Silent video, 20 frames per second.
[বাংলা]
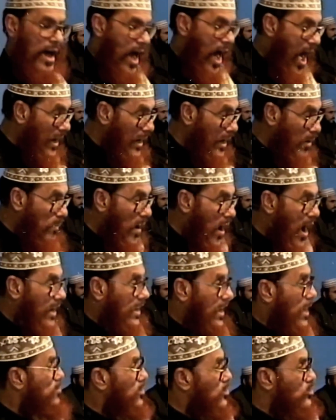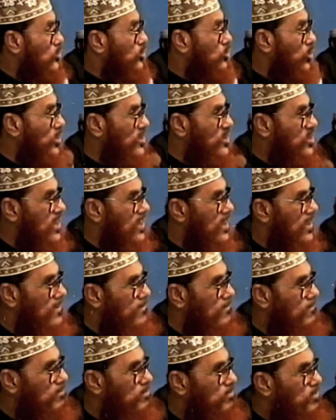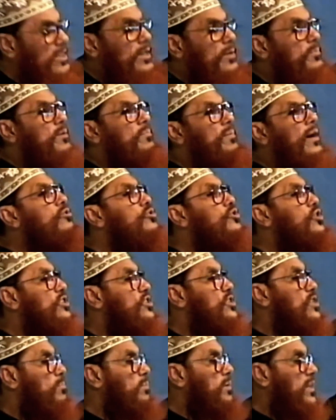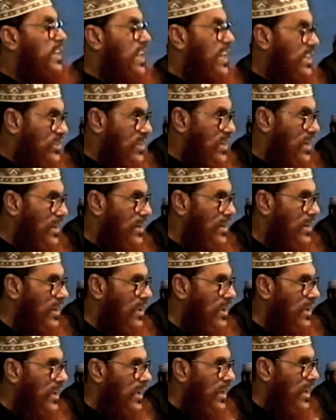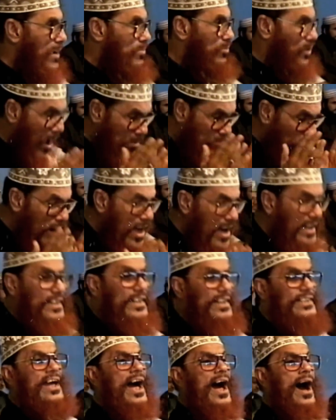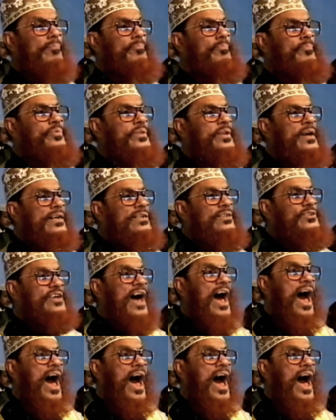আল্লাহ পাক হেফাজত করেছেন পৃথিবীর মানুষের সামনে দিয়েছেন এবং এমন এক কিতাব যা